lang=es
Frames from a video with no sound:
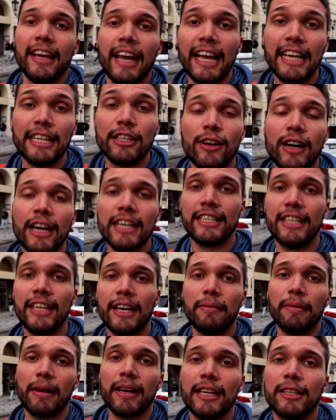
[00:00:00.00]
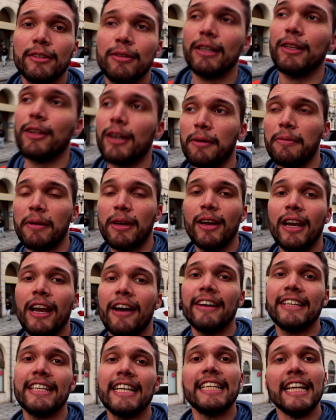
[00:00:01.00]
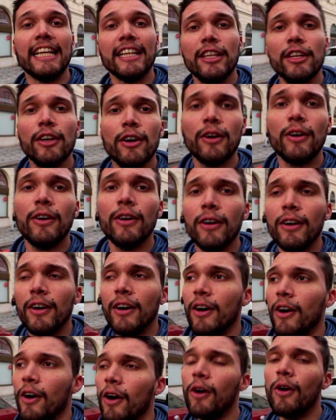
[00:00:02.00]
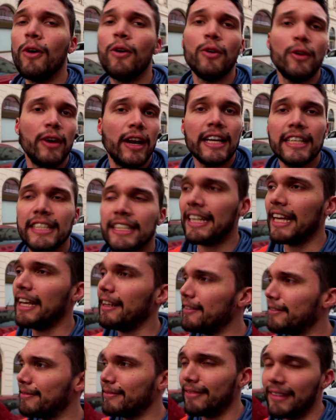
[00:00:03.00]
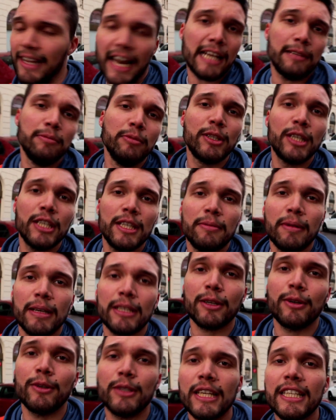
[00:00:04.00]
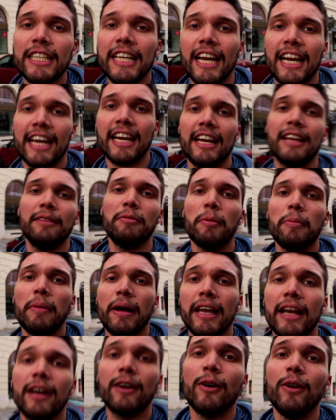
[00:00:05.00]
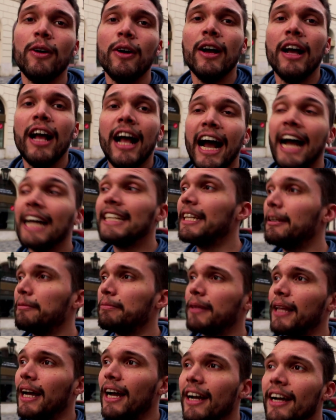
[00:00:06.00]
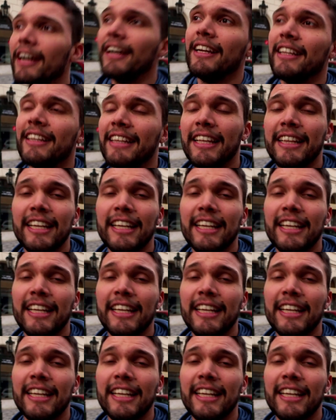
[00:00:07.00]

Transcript: hizo García Márquez cuando Remedio de la Bella ascendió, o unas de las muchísimas cosas que el realismo mágico acepta de